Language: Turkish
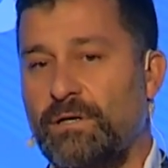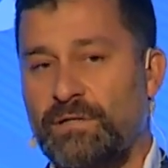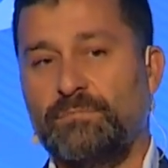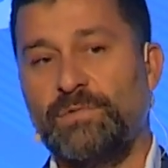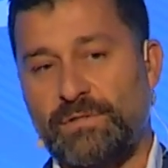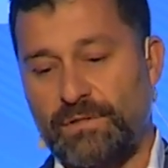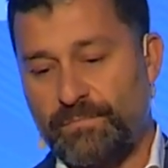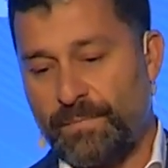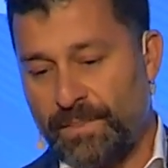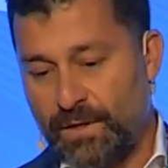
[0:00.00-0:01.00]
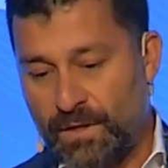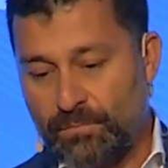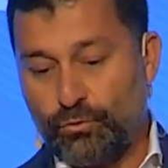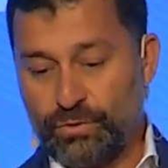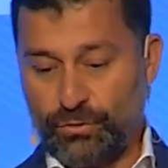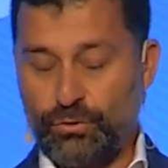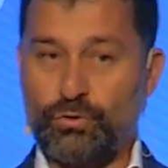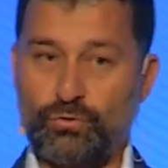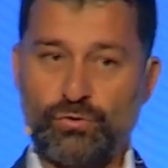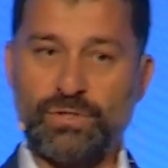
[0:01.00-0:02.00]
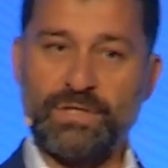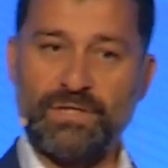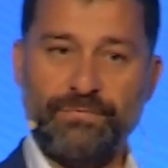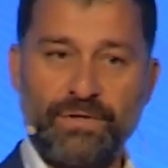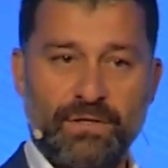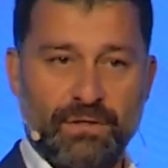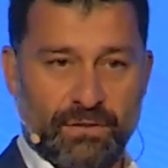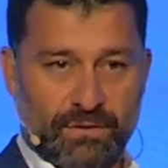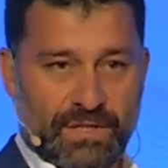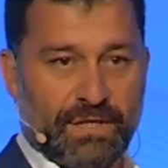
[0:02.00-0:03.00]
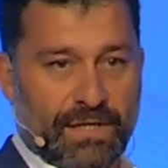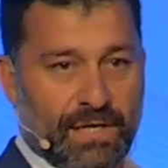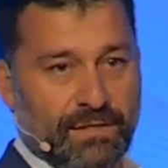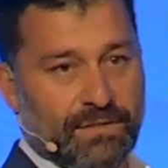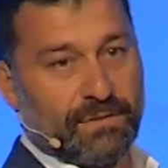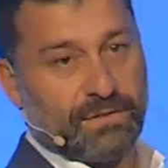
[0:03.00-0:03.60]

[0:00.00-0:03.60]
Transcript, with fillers: artması. Burada gördüğünüz grafik, Kariyer.net'in